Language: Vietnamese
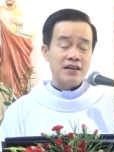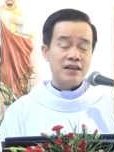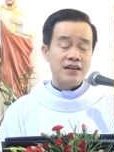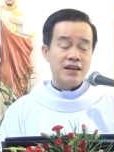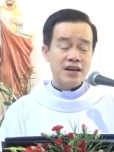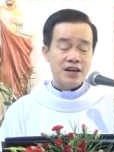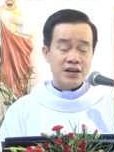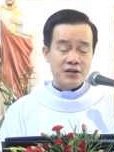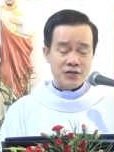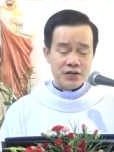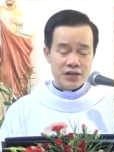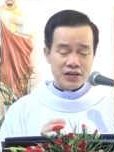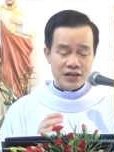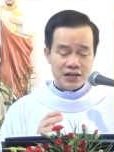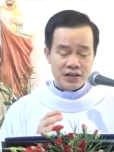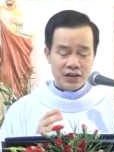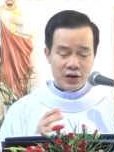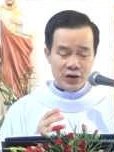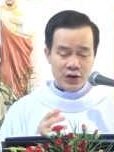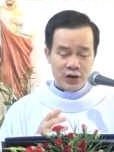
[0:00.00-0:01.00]
nếu như
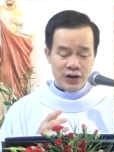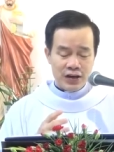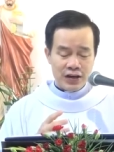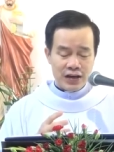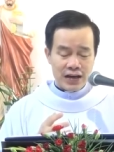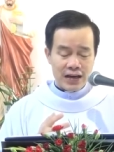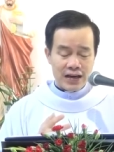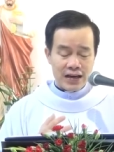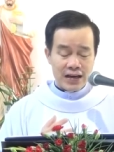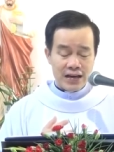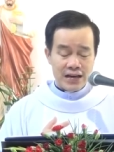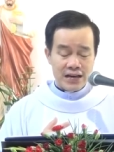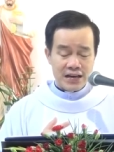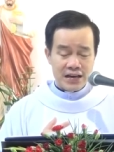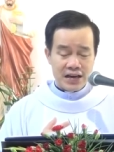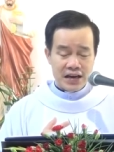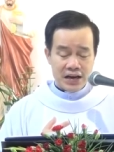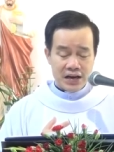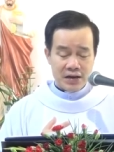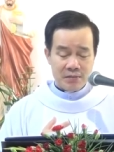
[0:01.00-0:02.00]
nói cái kinh
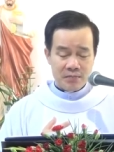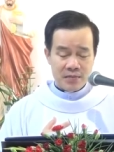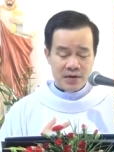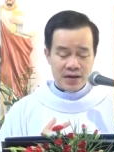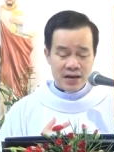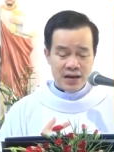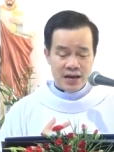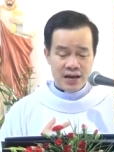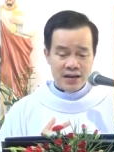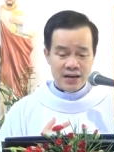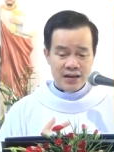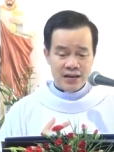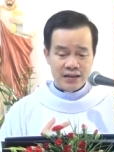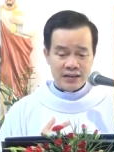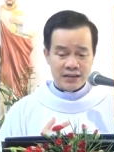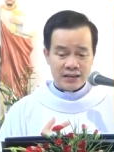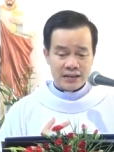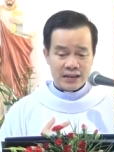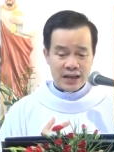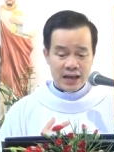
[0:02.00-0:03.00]
nghiệm nơi
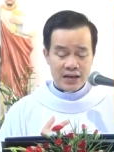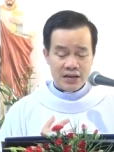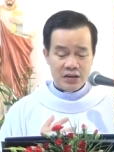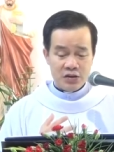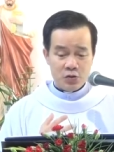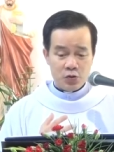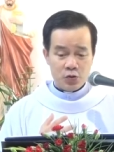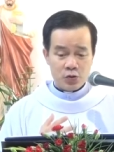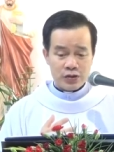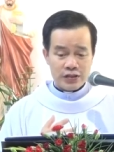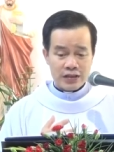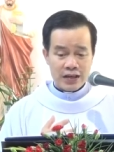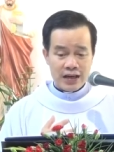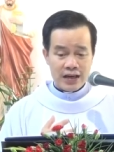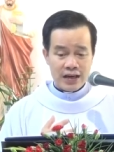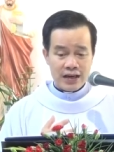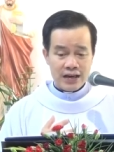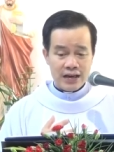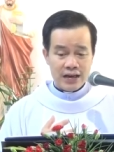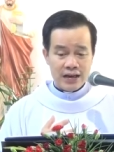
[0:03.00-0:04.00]
thánh du
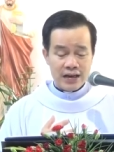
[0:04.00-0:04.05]
xe